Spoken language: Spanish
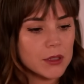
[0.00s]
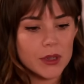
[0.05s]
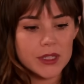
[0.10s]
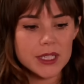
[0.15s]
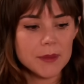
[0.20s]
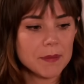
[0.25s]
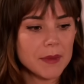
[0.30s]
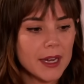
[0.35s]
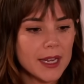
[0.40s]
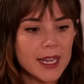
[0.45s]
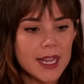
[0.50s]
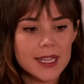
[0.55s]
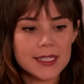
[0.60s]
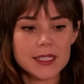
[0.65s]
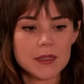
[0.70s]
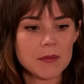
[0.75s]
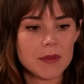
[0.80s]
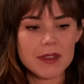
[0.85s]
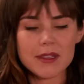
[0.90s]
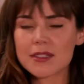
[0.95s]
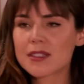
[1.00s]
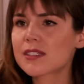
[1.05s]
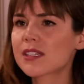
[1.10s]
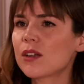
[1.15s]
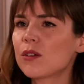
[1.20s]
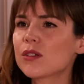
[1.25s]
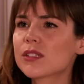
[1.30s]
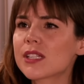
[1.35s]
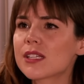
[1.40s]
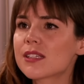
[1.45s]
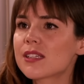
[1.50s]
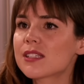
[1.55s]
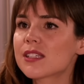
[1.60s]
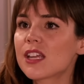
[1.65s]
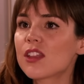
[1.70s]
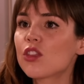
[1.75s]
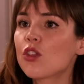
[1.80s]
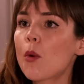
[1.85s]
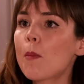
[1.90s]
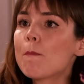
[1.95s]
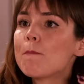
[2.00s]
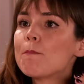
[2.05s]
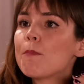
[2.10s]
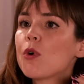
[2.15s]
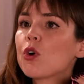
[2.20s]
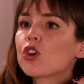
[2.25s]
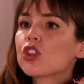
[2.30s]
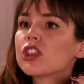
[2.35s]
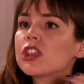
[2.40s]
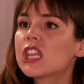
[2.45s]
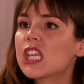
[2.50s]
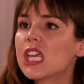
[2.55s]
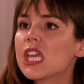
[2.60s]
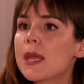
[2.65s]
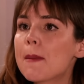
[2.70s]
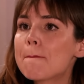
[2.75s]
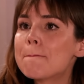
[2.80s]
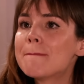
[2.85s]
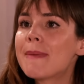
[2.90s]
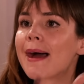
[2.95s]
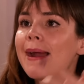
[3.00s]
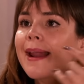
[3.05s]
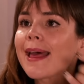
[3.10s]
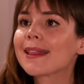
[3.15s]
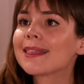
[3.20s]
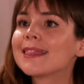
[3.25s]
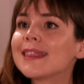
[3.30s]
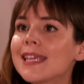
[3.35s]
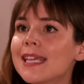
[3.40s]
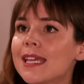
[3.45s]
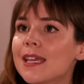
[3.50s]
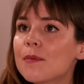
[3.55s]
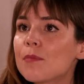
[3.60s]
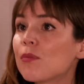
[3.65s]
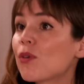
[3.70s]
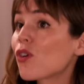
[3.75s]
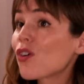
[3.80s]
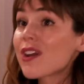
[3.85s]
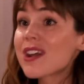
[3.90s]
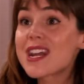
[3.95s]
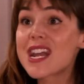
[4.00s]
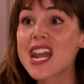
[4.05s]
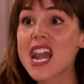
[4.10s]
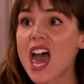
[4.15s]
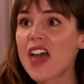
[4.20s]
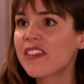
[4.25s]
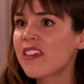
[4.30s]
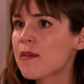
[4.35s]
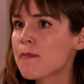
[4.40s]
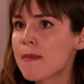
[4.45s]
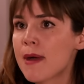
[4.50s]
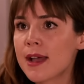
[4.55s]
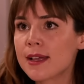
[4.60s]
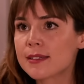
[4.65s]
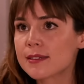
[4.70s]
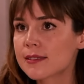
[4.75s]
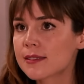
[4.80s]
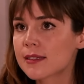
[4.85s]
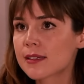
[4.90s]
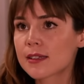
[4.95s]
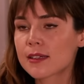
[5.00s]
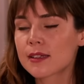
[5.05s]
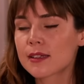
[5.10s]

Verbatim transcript: lo aceptaría si me dices que lo estás haciendo por ti, para ti, por nadie más.